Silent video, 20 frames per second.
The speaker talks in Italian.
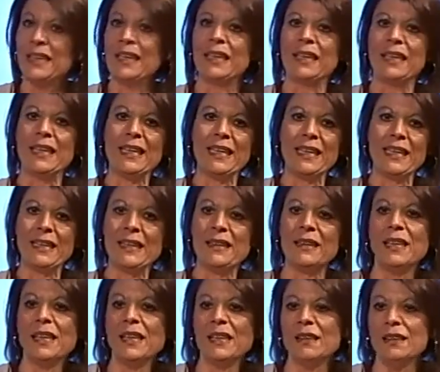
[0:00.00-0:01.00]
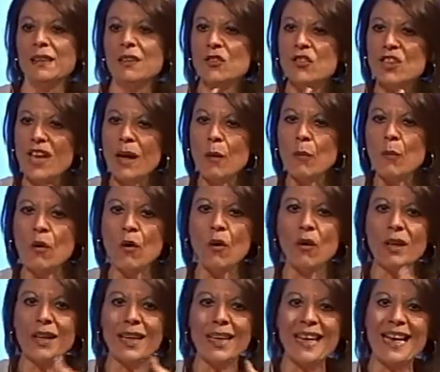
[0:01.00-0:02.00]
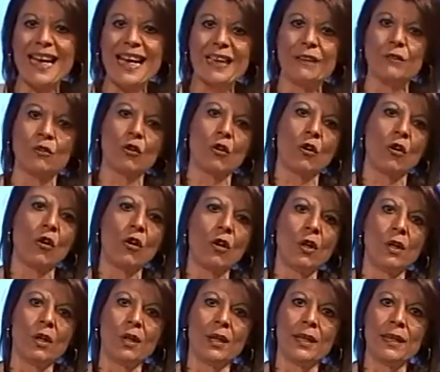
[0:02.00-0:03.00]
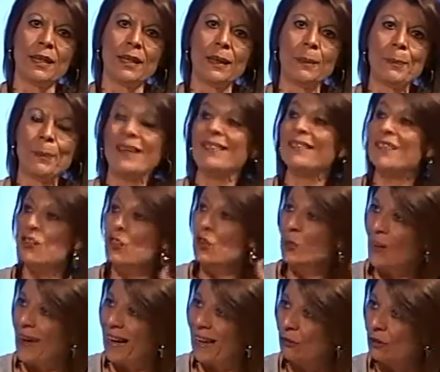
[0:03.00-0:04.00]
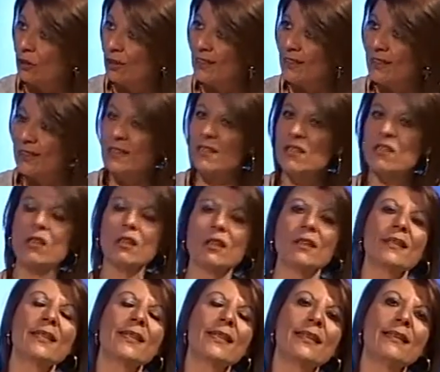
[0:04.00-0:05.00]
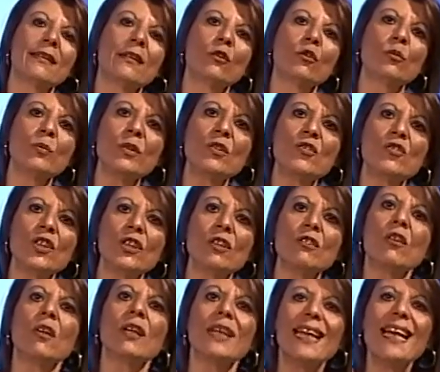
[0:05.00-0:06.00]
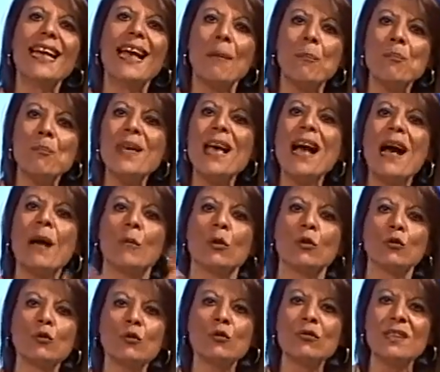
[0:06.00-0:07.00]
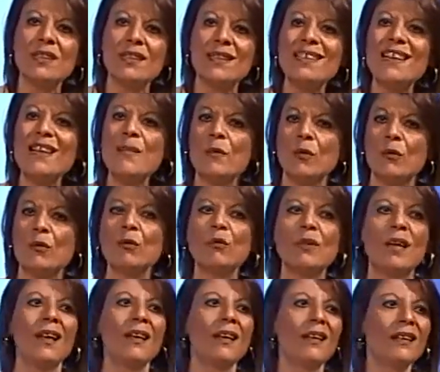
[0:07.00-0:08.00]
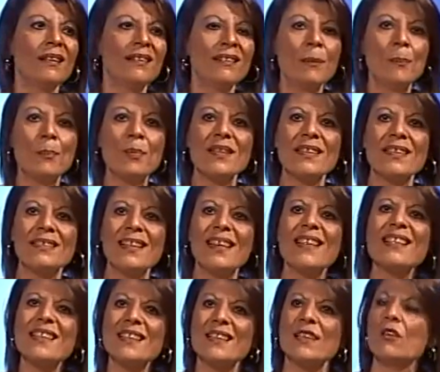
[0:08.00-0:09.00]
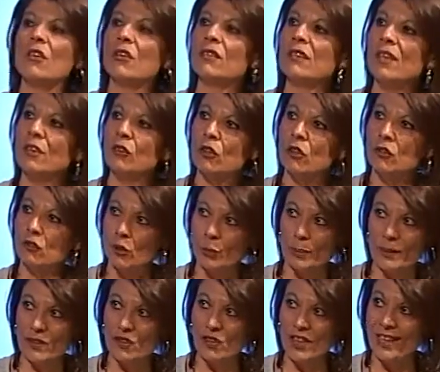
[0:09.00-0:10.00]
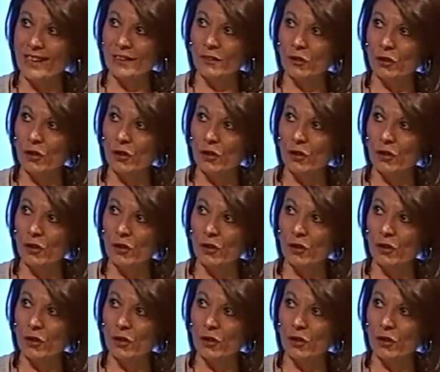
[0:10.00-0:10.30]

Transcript: eh, di, diciamo, che hanno eh, partecipato all'elezione del sindaco Piccitto che abbiamo tutti insieme una rappresentanza dell'88%.